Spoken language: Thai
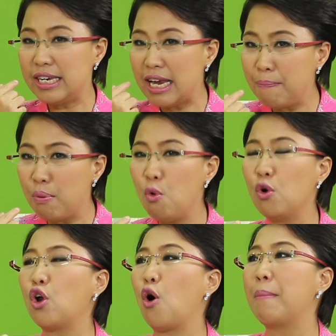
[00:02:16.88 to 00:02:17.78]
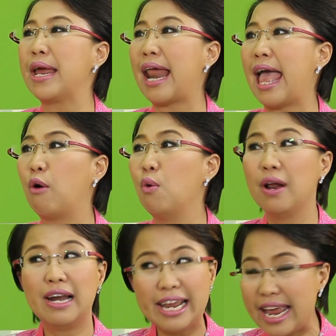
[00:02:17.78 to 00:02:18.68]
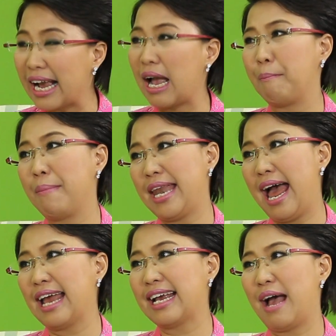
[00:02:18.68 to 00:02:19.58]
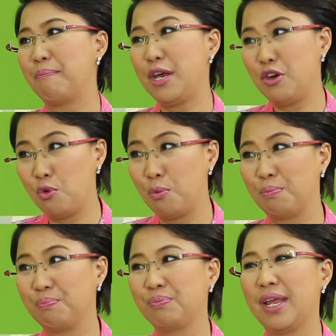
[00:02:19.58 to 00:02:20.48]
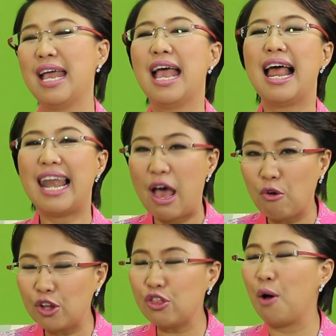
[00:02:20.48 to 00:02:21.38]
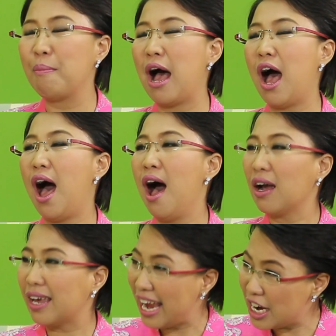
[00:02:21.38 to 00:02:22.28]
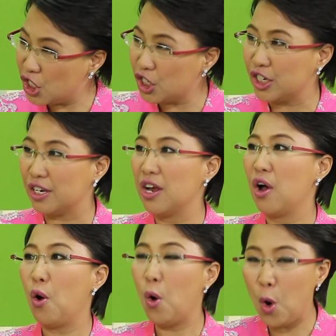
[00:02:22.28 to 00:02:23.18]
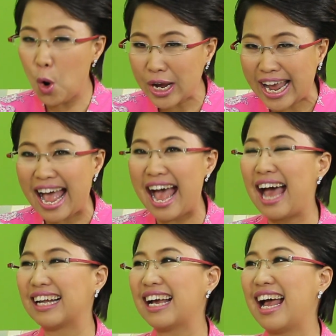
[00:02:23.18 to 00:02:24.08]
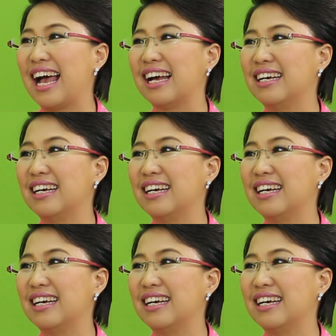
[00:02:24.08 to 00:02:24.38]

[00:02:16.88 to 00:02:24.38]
ที่พูดออกไปแล้วเรียกกลับไม่ได้ค่ะพี่นุ่มครับแล้วก็ต่อมา occasion โอกาสค่ะ